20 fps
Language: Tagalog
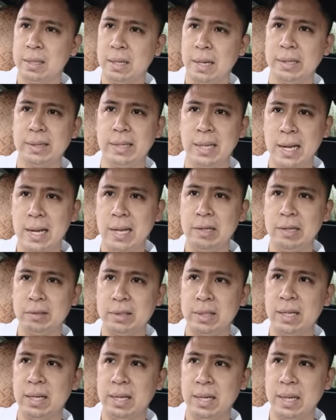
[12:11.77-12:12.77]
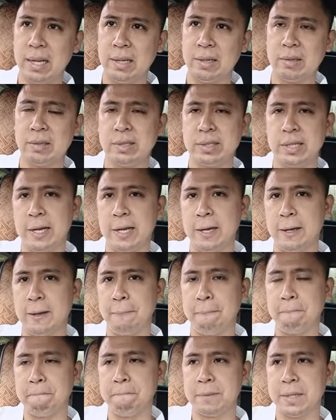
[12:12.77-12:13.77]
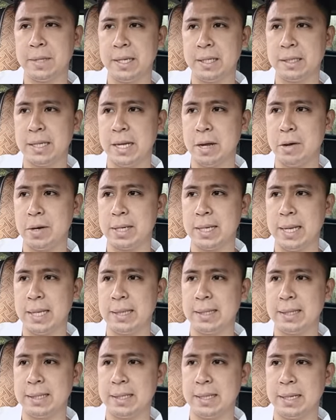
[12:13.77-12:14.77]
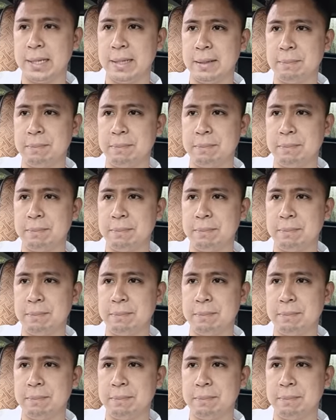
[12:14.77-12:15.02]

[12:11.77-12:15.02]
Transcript: At naayon talaga no sa tinatawag natin na